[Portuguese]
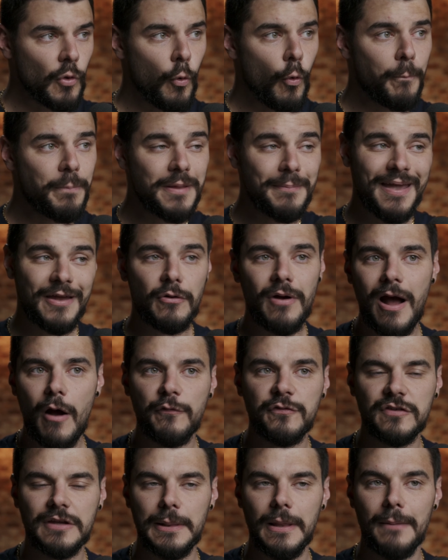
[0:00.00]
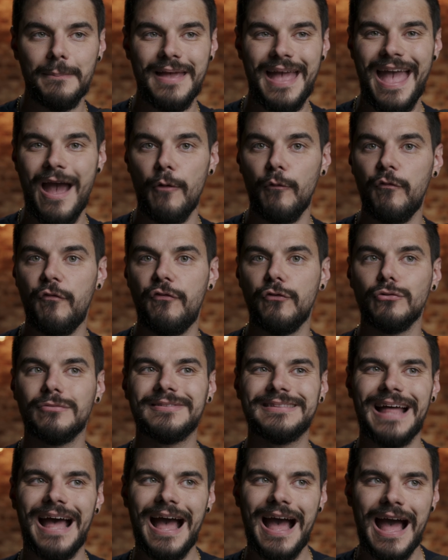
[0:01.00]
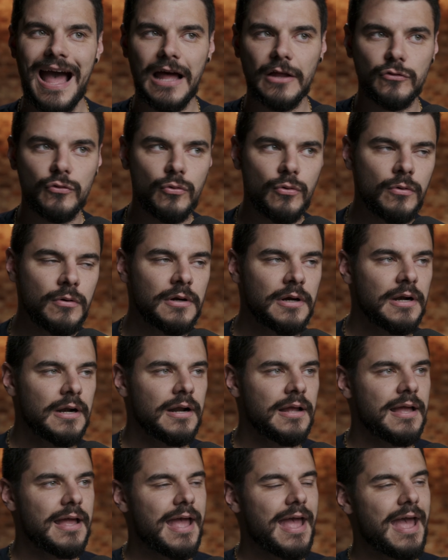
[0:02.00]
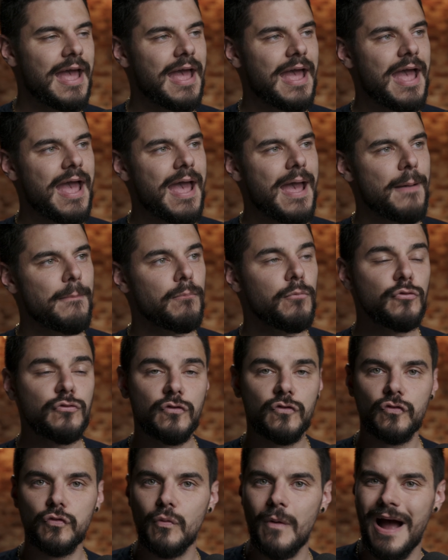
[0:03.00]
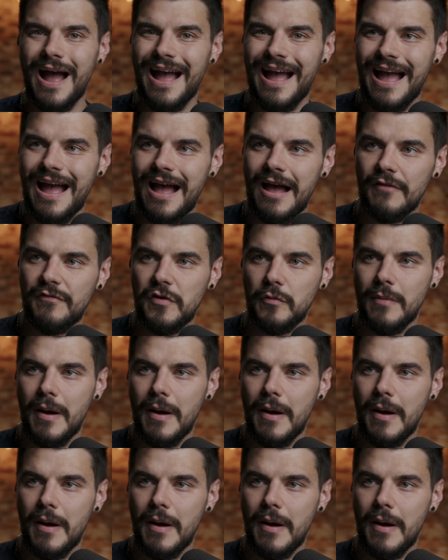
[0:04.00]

O primeiro Ralph's Club é um frutado, é, muito suave,